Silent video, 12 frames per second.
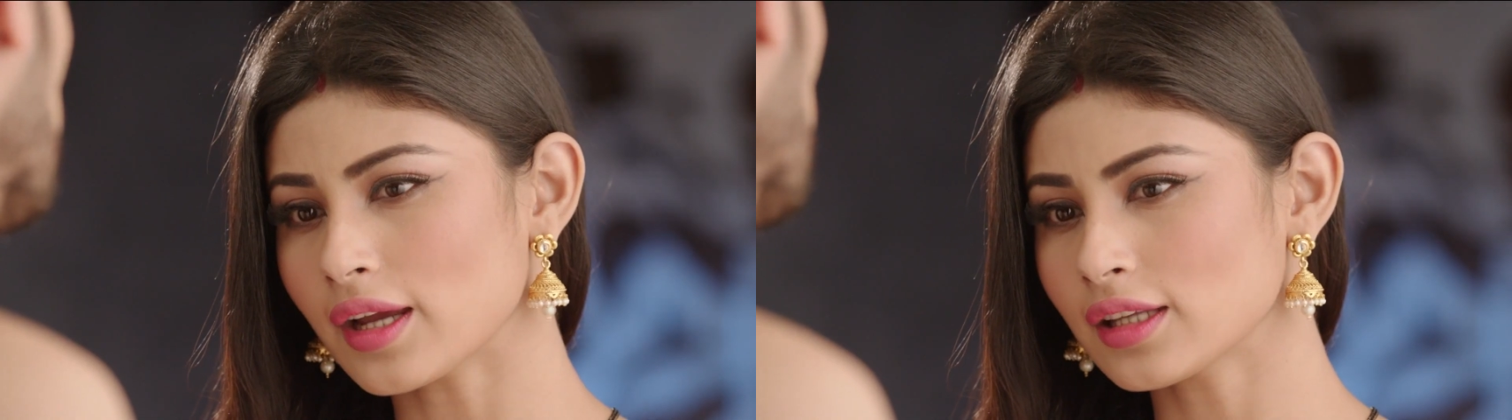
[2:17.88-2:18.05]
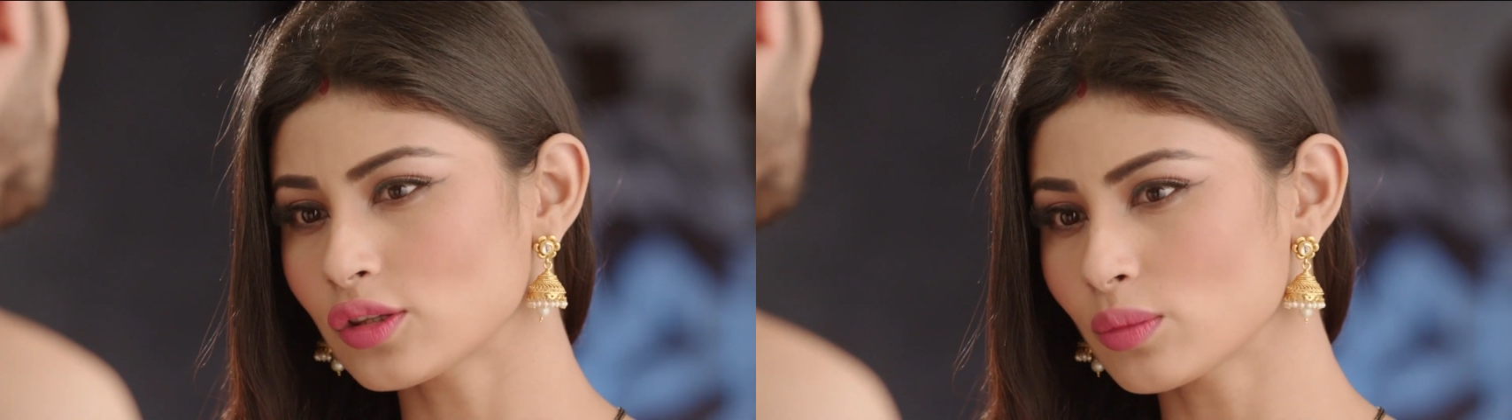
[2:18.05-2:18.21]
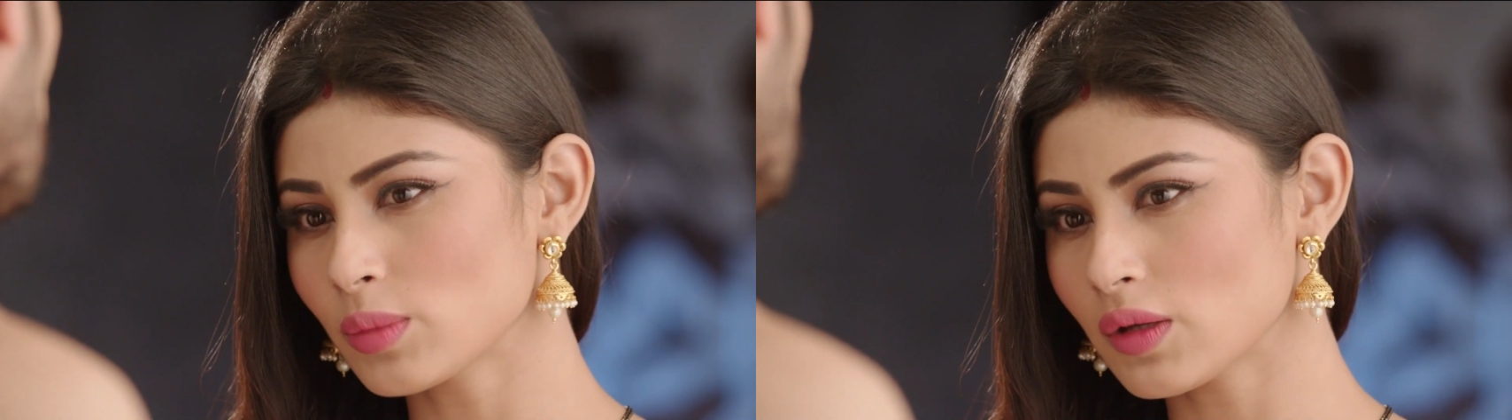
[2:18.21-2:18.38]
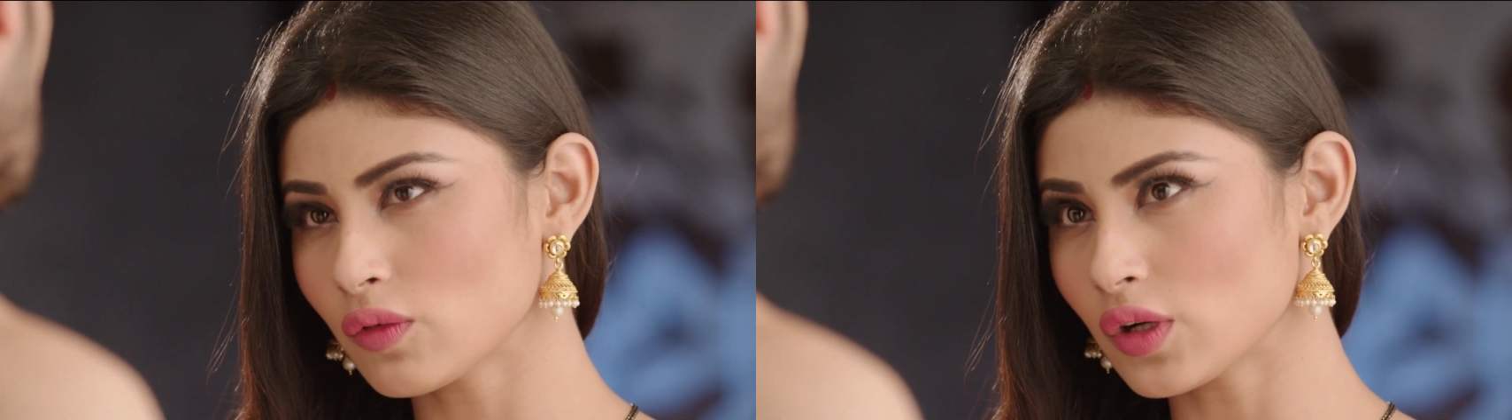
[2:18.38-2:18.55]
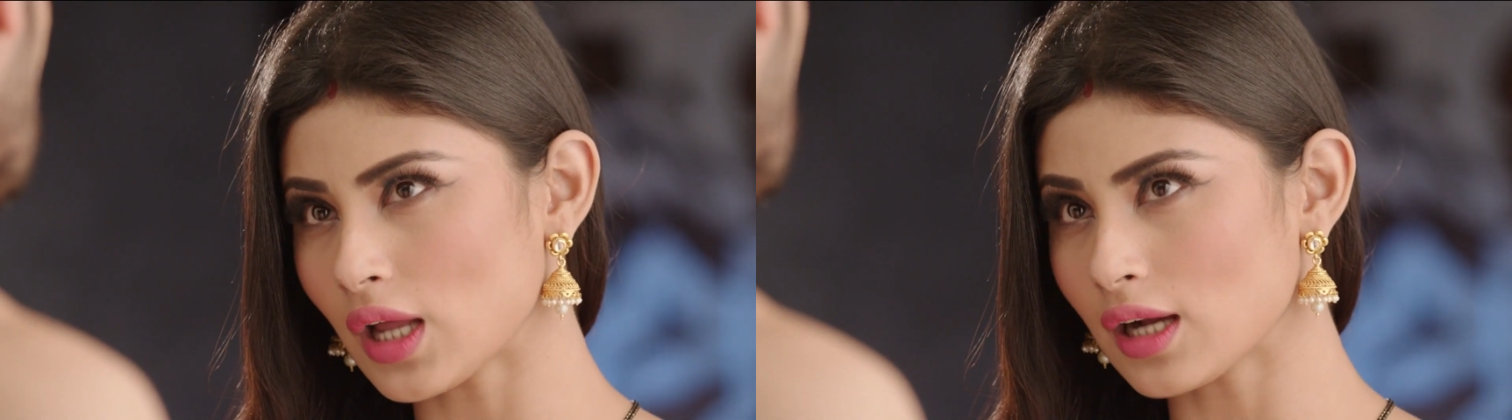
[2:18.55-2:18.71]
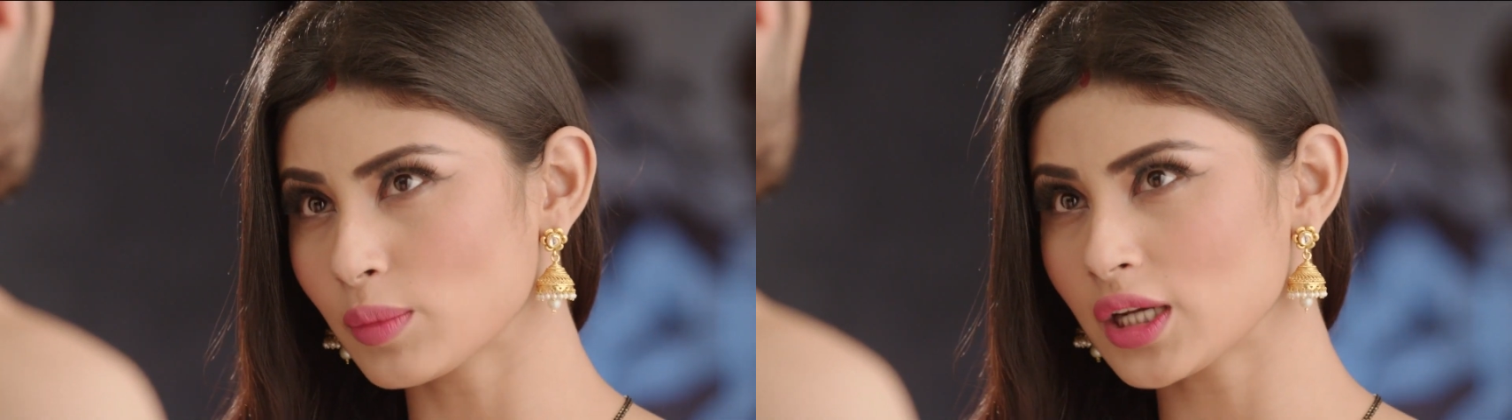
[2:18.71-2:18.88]
Belki de
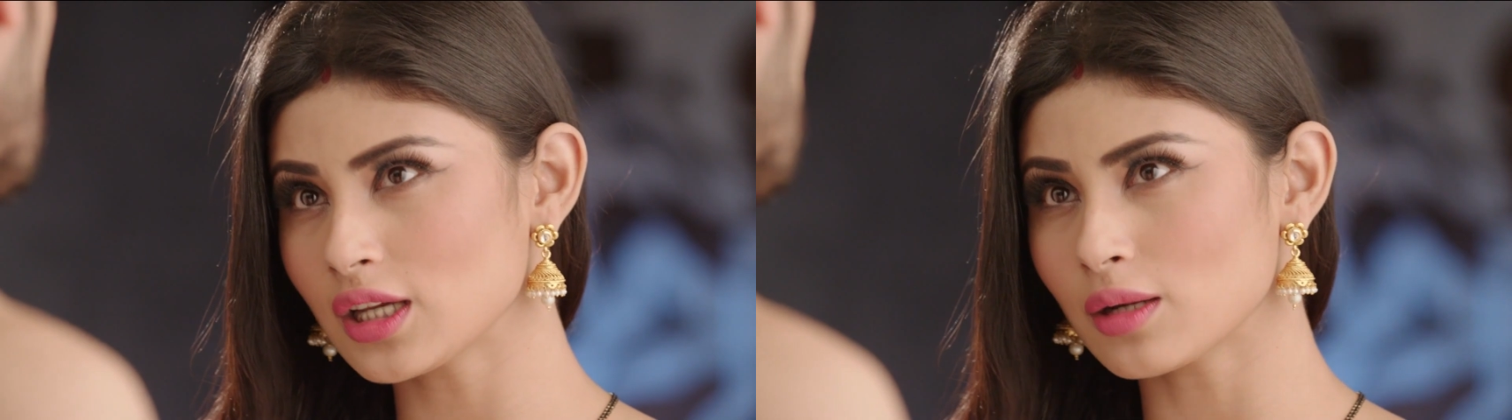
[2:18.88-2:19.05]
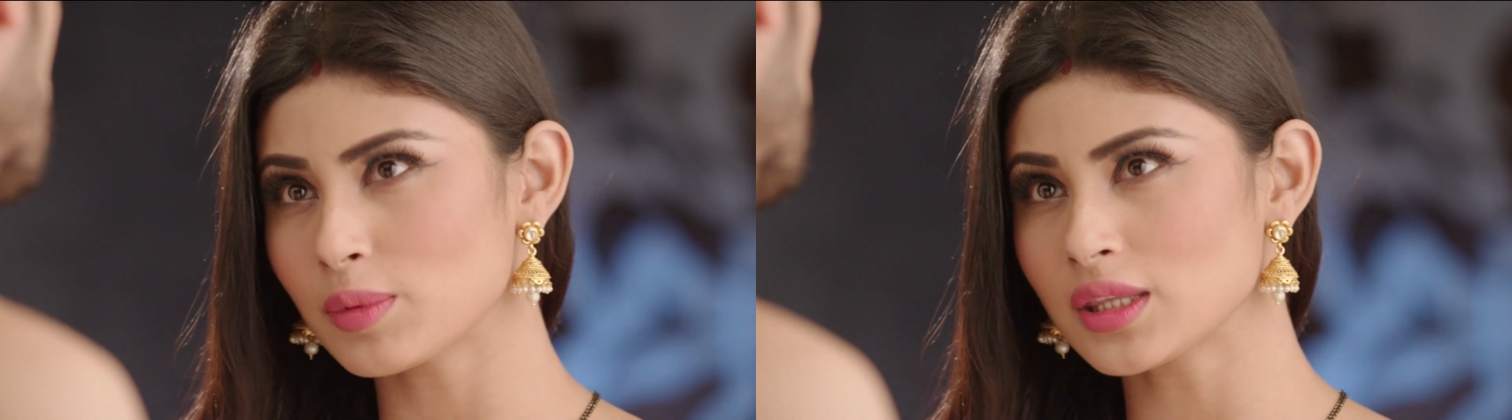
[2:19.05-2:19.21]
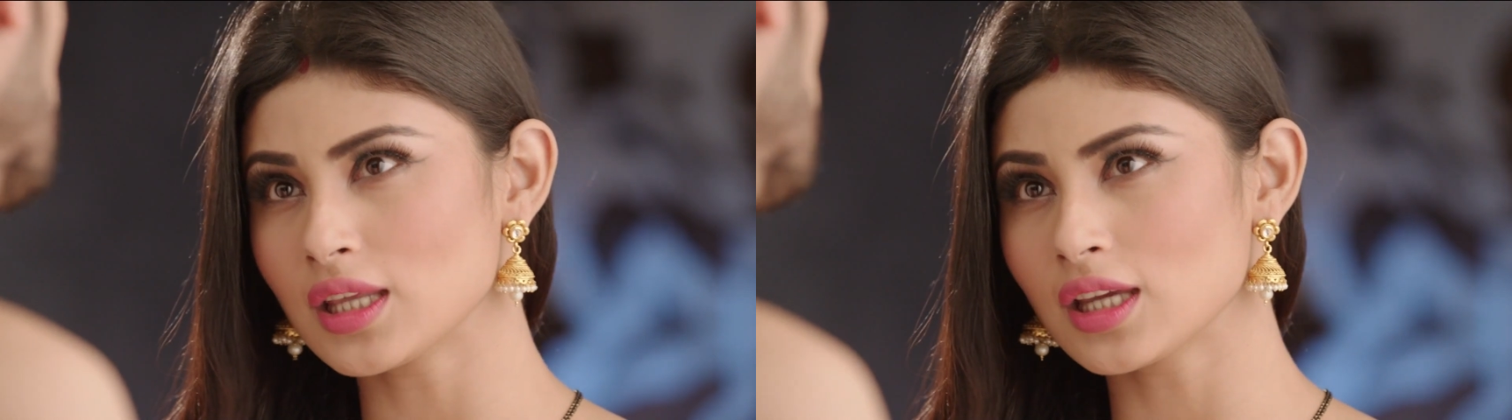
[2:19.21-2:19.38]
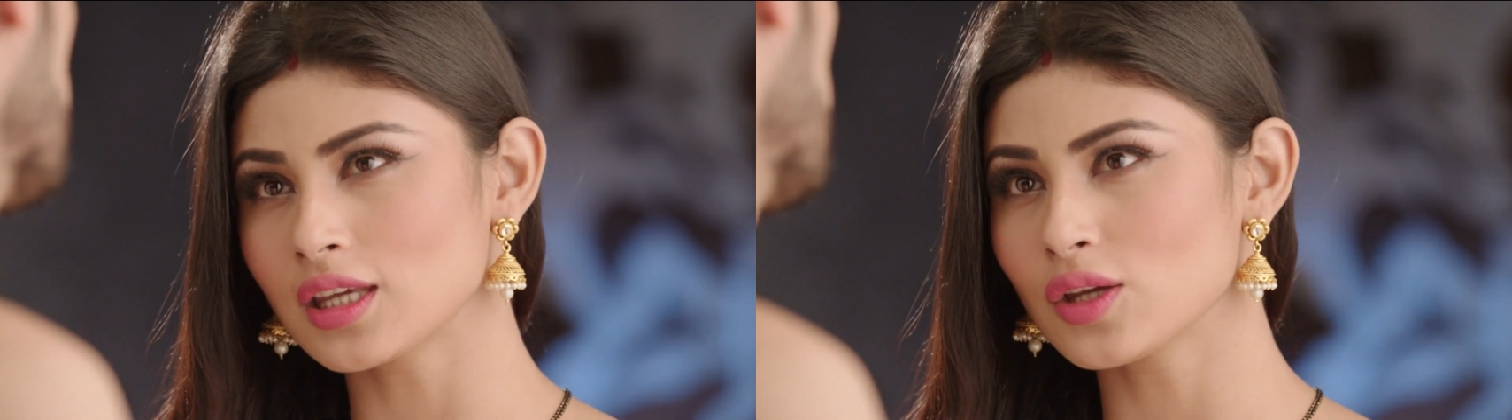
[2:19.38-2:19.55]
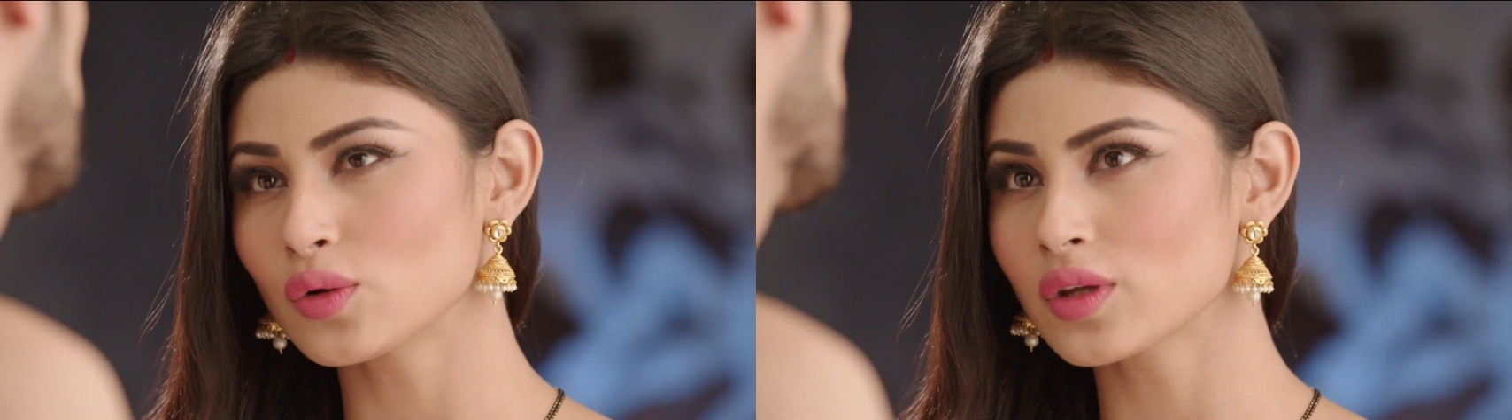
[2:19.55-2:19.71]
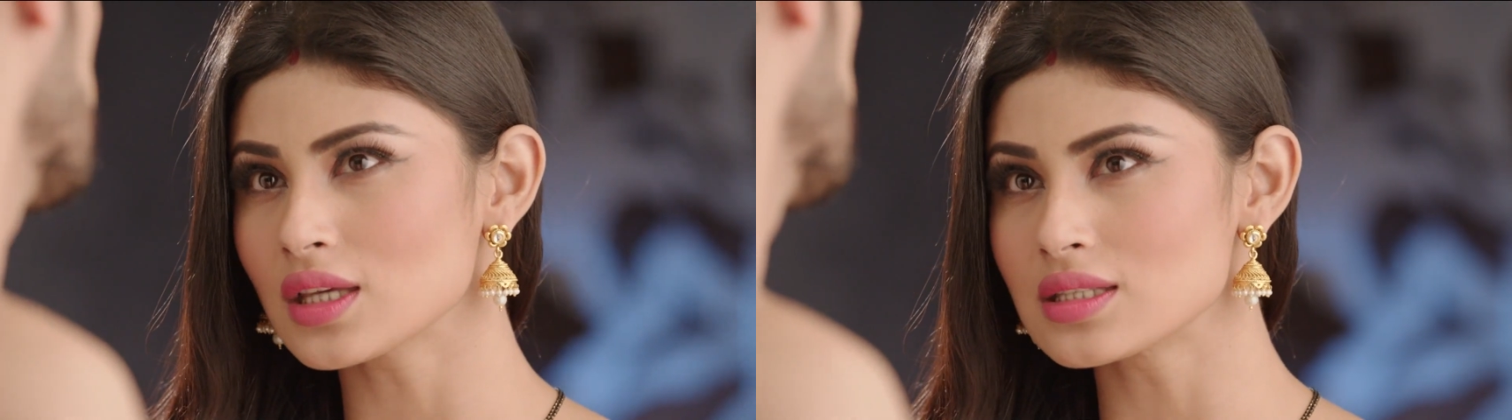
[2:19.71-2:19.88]
onu daha önce
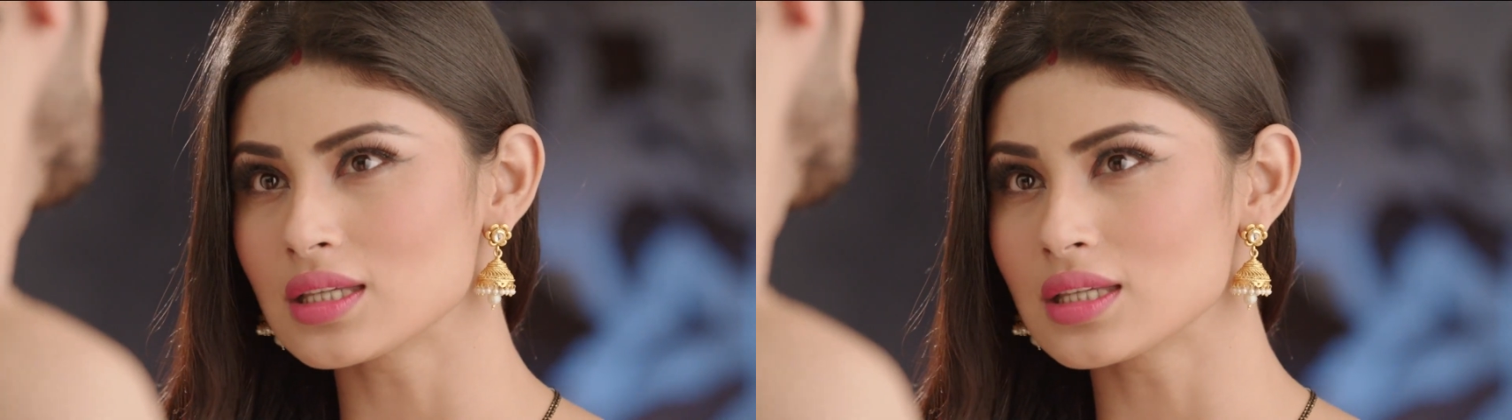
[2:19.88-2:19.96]
gördüğün için